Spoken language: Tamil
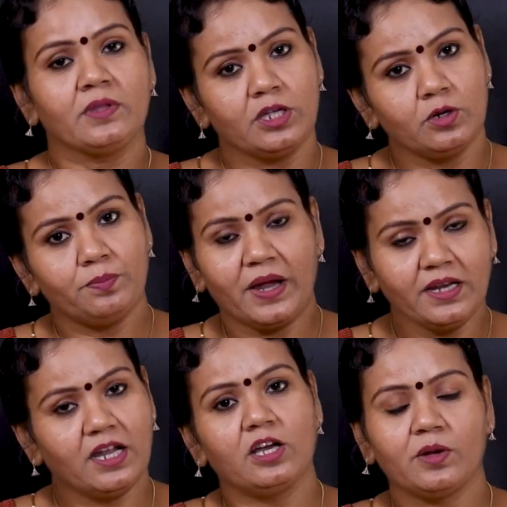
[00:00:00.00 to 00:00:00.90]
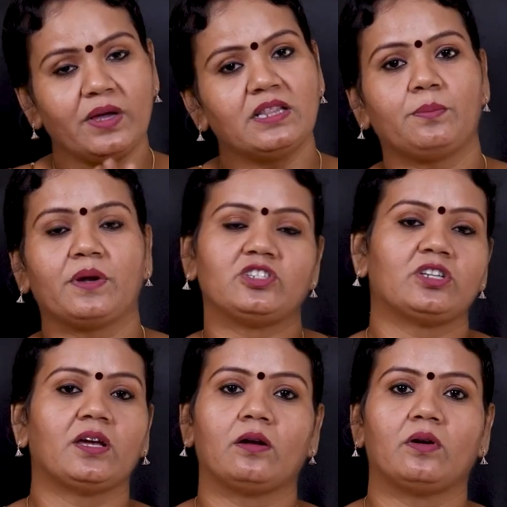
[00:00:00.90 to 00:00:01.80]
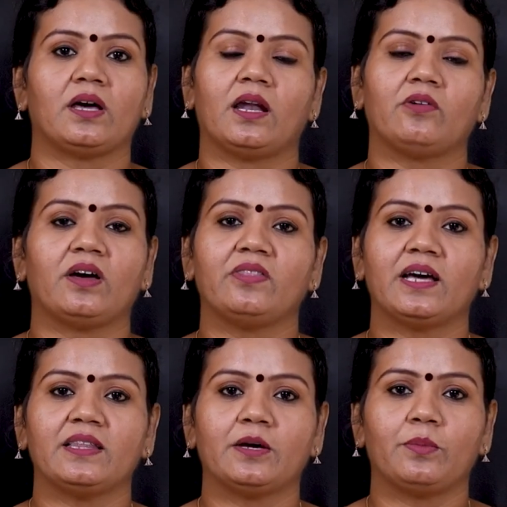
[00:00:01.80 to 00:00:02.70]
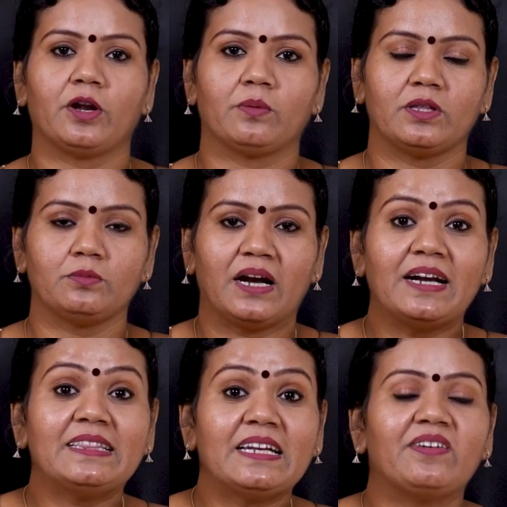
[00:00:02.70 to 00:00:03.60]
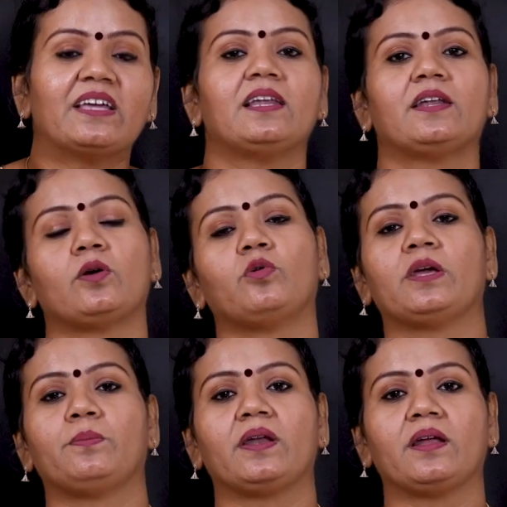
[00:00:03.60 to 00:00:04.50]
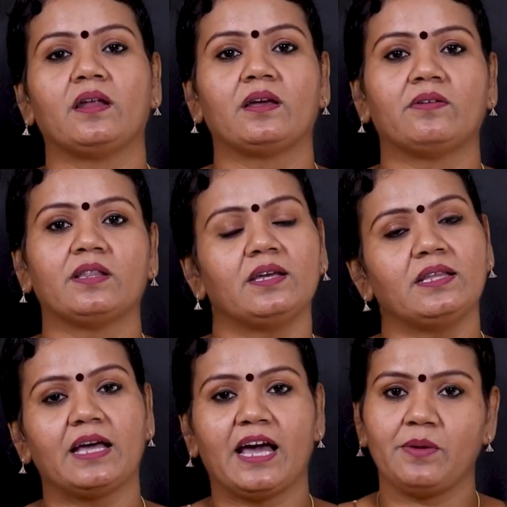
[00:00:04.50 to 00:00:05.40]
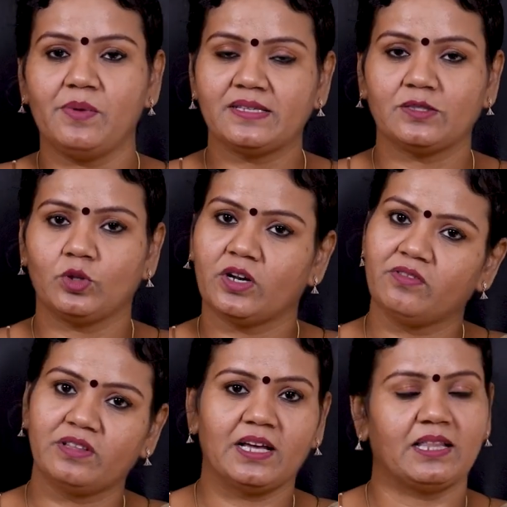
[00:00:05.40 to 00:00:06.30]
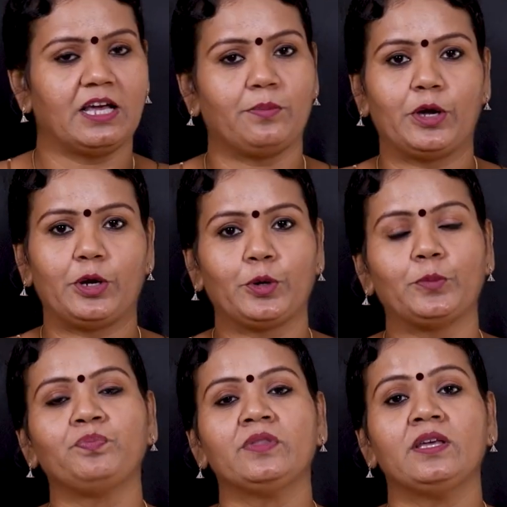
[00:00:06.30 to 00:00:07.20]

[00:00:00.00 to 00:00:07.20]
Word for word: இன்னும் பெண்களுக்குமே இந்த பிரச்சனைகளோட அளவு வந்து அதிகமாக இருக்கும் அதுவும் நடுத்தர வயதில் இருக்கக்கூடிய பெண்களுக்கு வந்து இந்த ஐபிஎஸ் தொந்தரவு வந்து அதிகமாக இருக்கும்